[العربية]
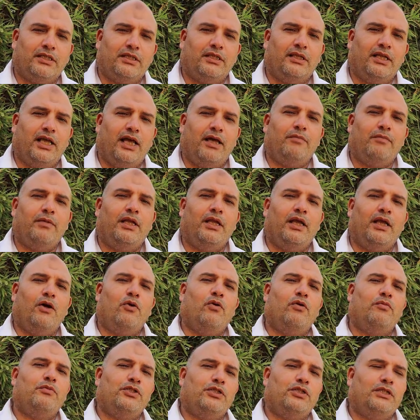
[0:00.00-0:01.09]
العملاء
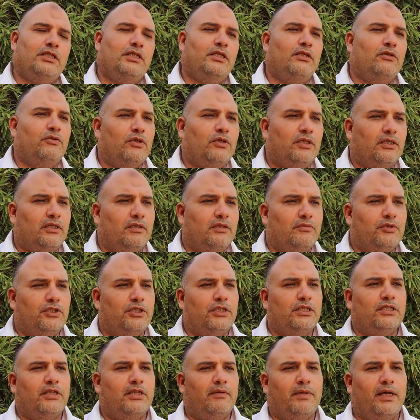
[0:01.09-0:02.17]

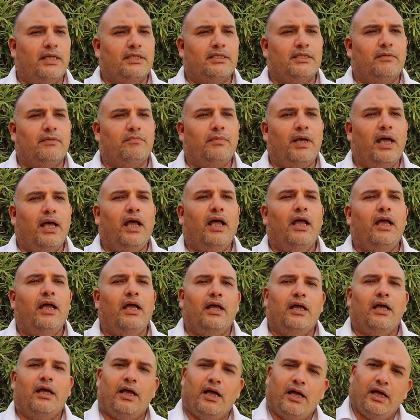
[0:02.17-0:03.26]
ومجلس جماعة الصباح
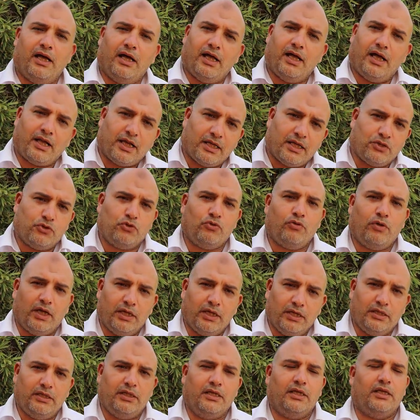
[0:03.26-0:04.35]
آه، أردت
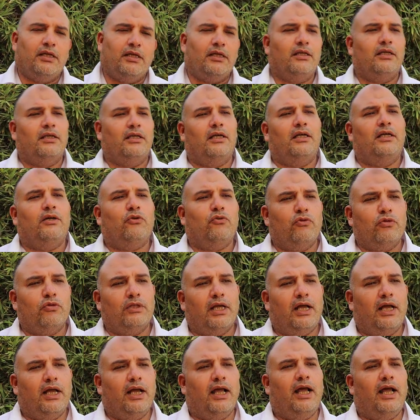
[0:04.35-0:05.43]
أن
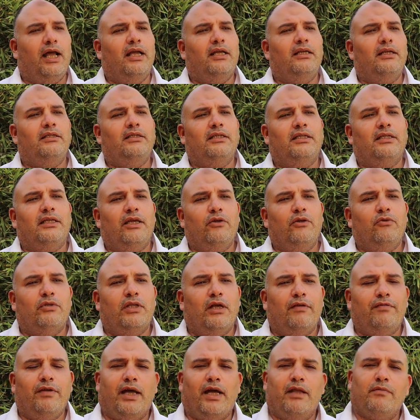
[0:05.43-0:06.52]
أخوضها لكي
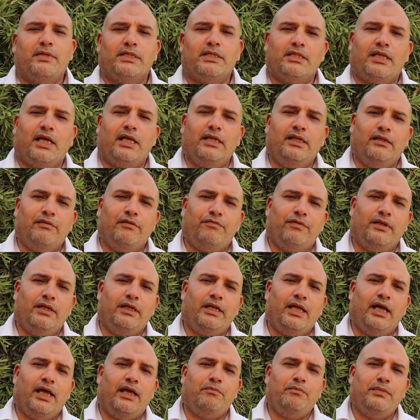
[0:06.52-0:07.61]
أدافع عن مصالح
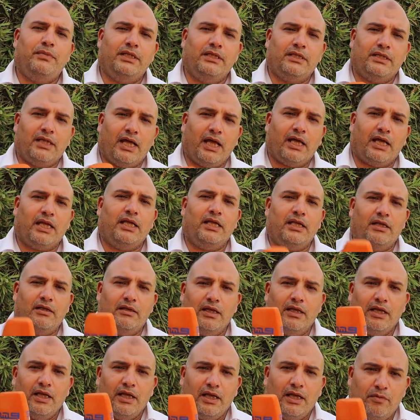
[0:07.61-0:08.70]
الفلاح من داخل
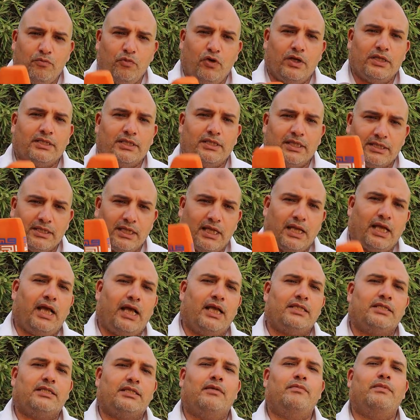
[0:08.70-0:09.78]
المؤسسة
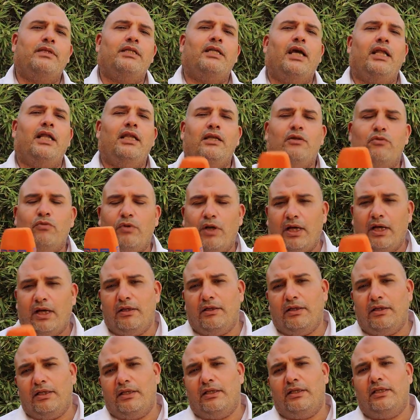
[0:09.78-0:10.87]
الخاصة بذلك
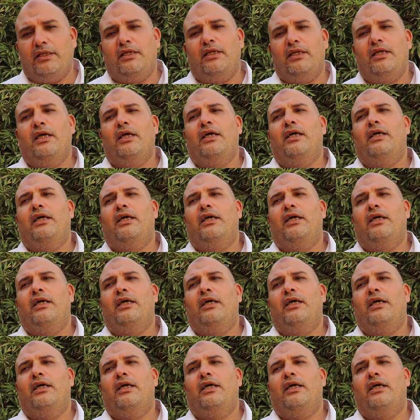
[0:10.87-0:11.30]
وإضفاء